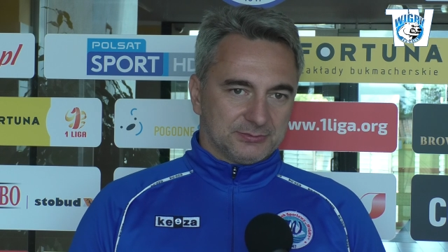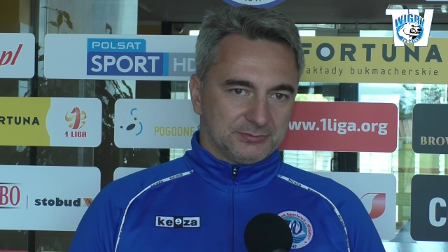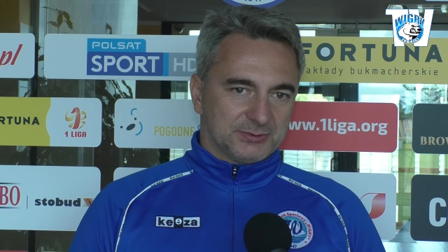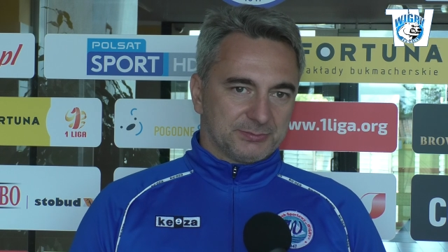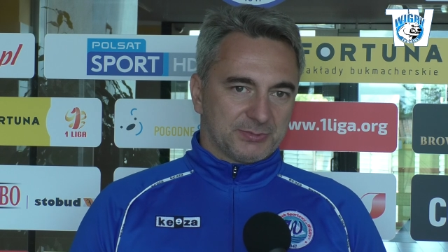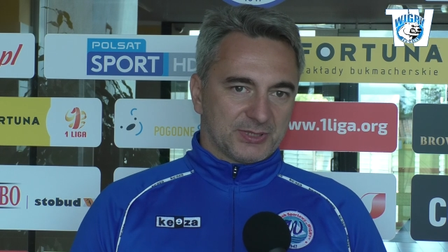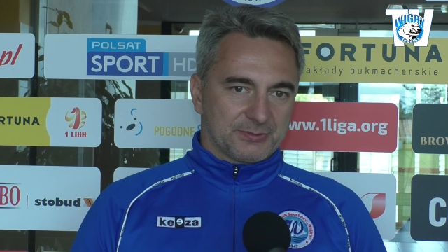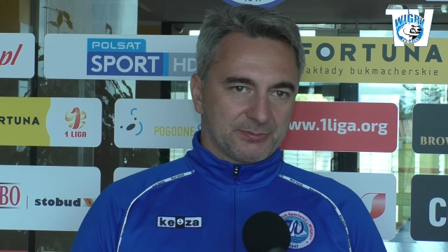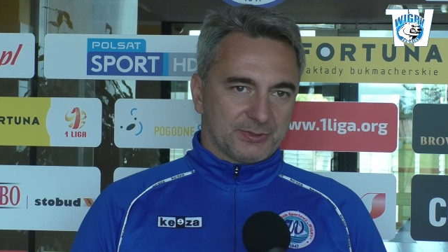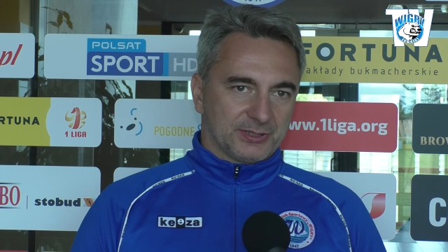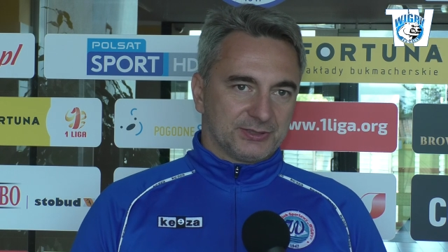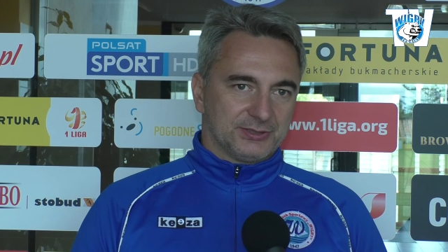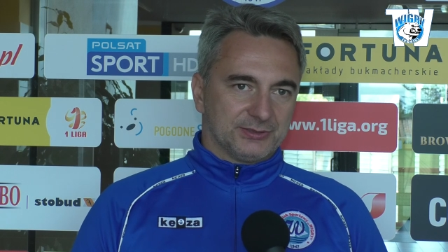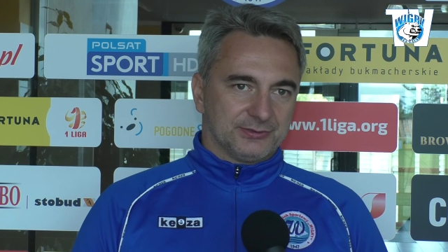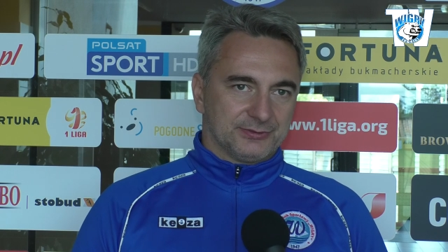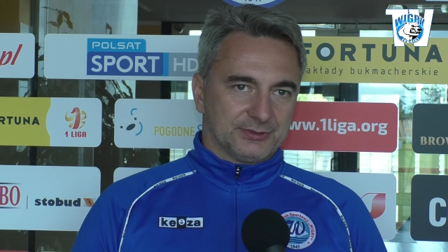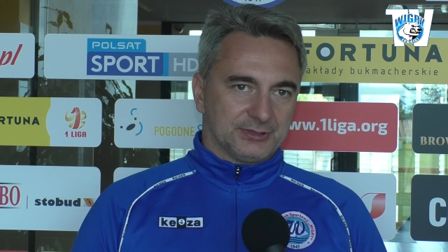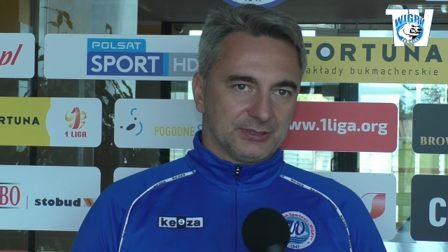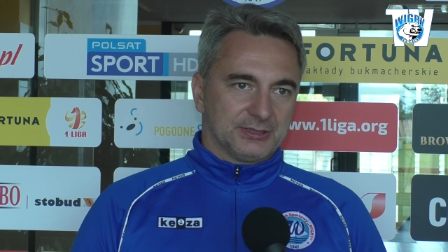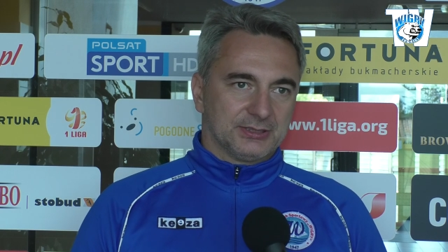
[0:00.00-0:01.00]
z
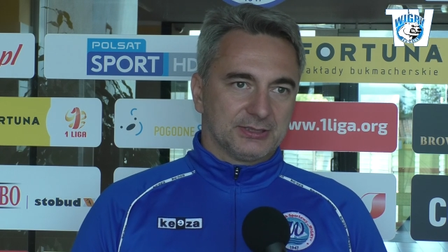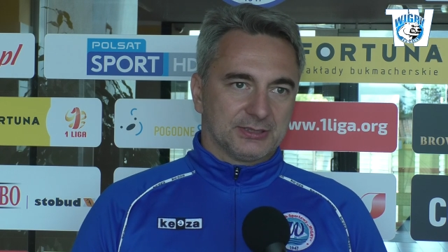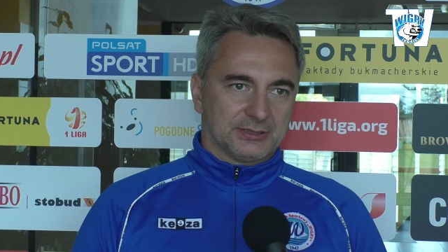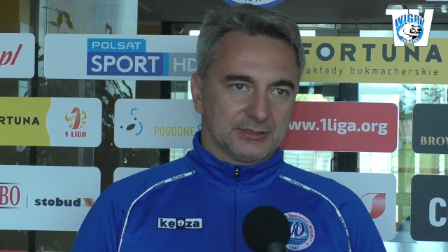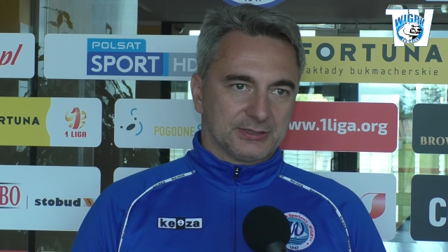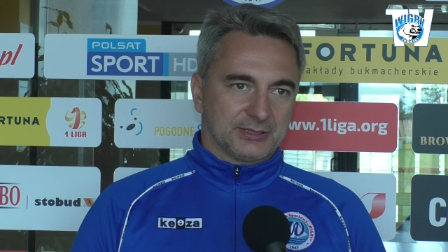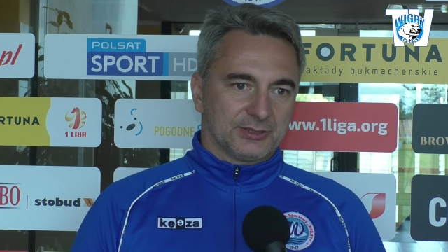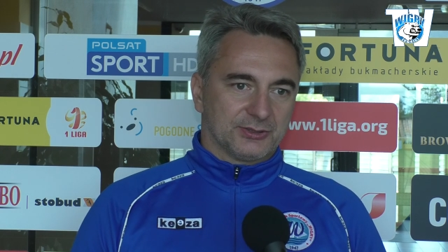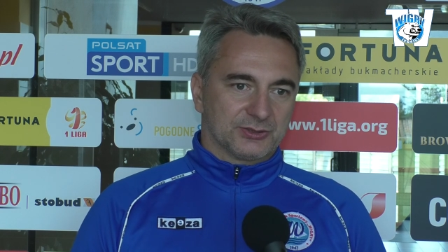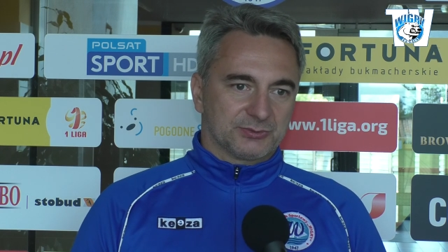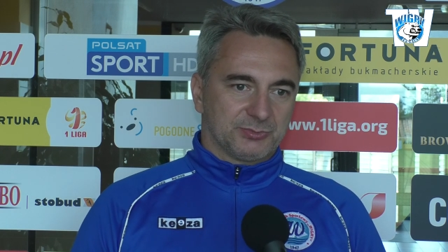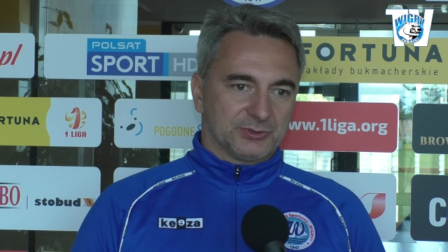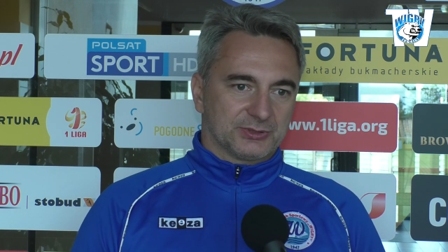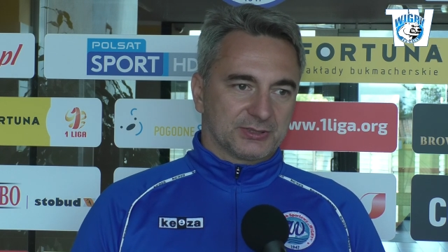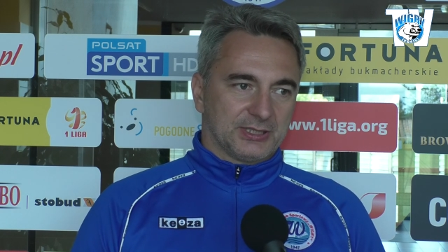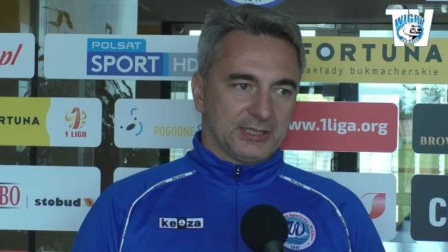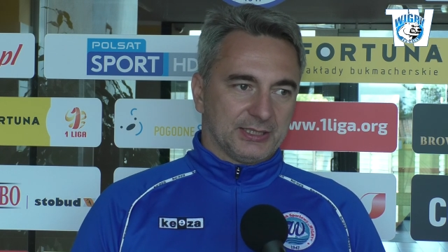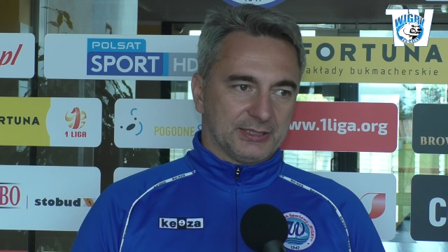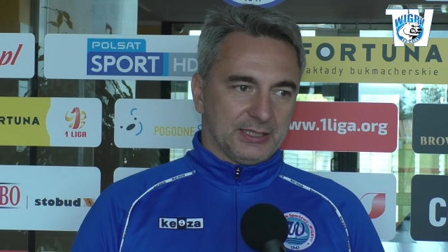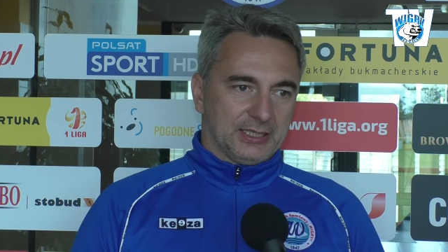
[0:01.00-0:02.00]
perspektywy tego
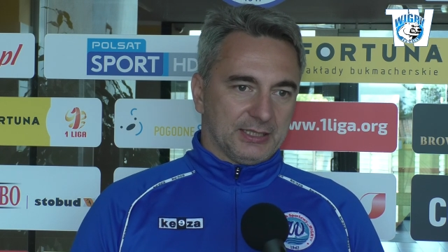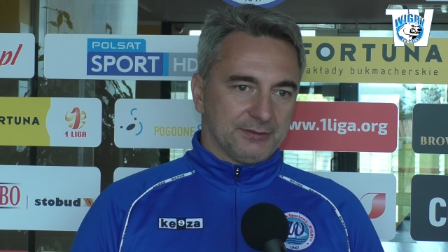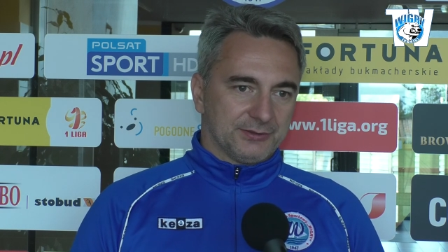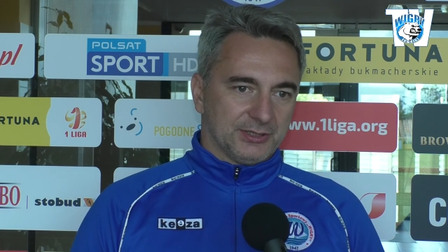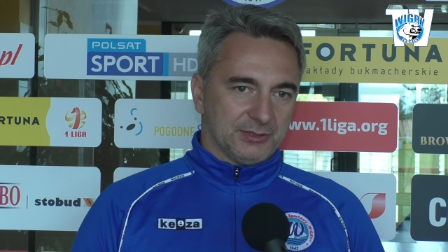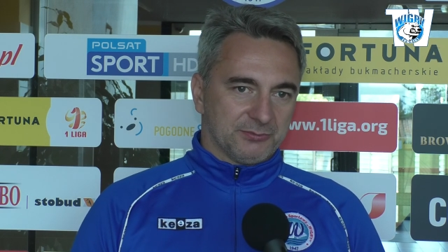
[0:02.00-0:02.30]
spotkania